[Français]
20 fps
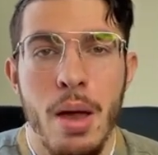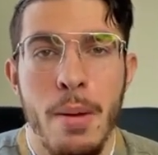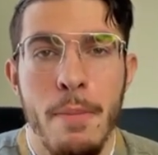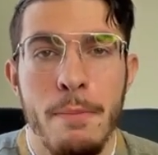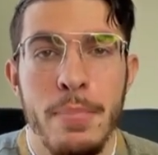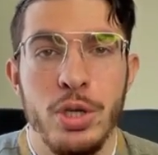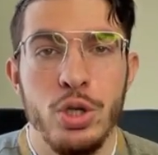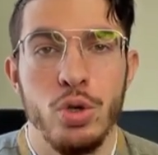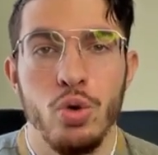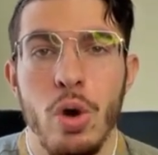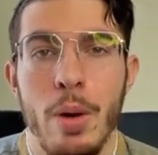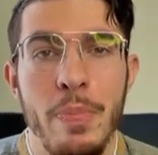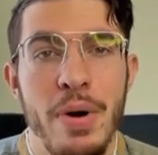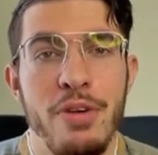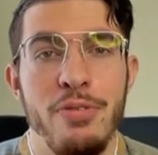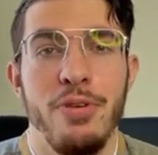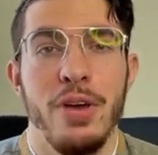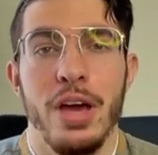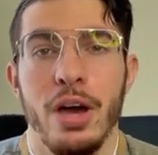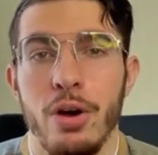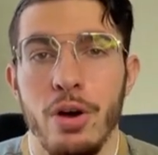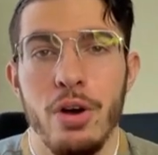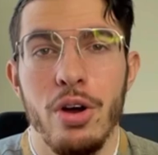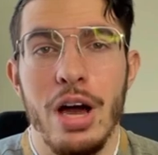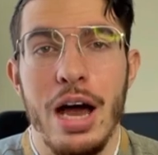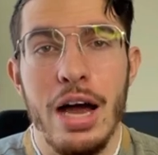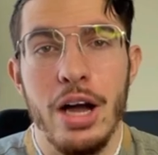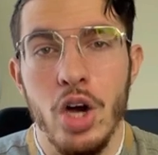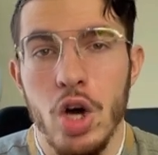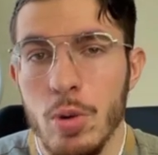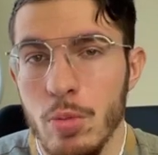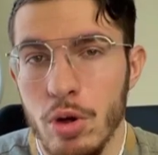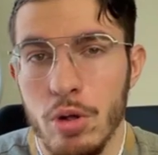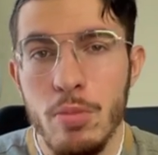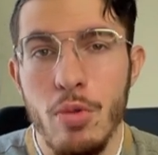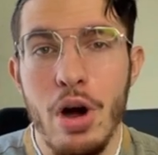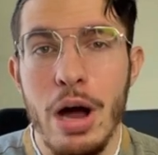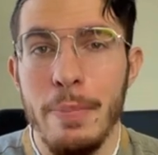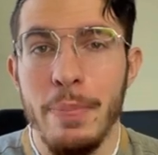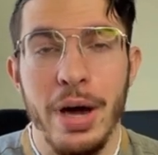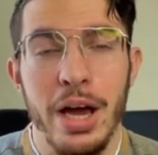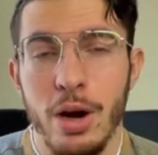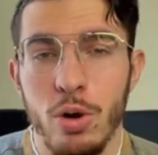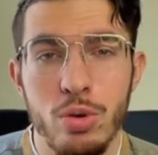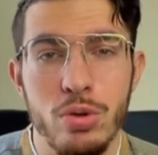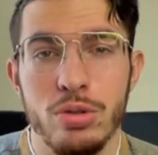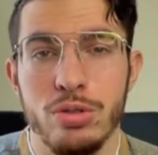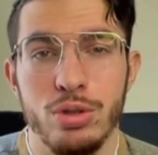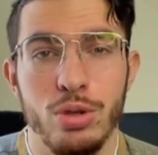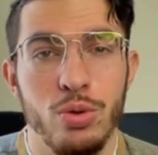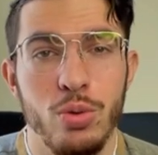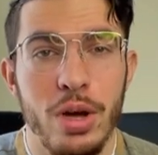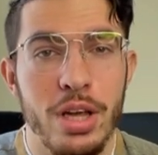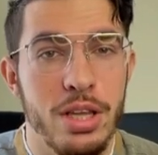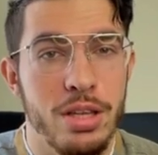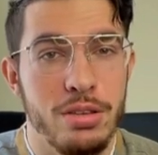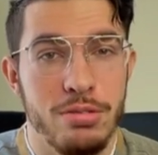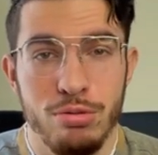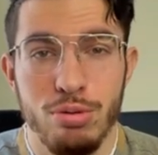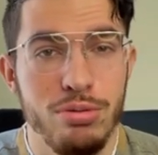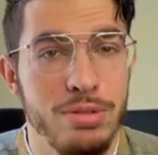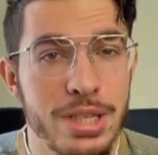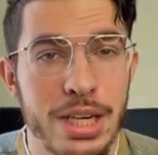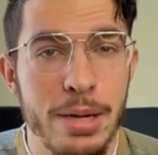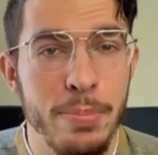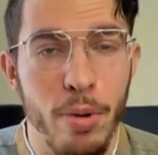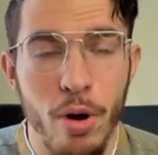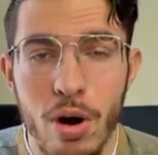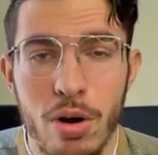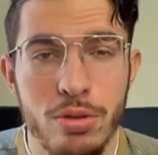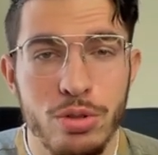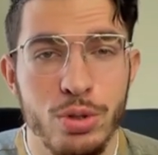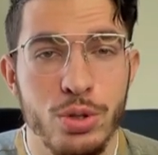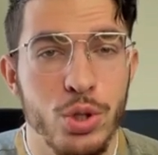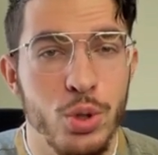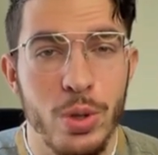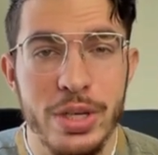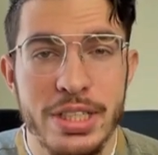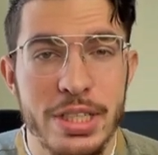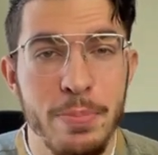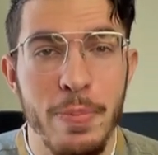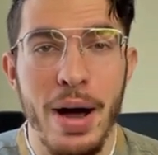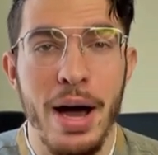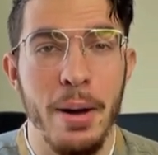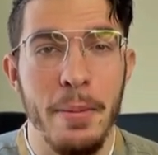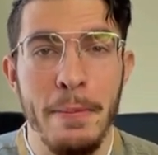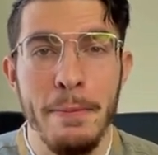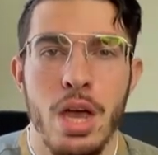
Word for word: Mais je ne dois pas faire euh, un commandement après l'autre, je dois tous les prendre, je ne choisis pas.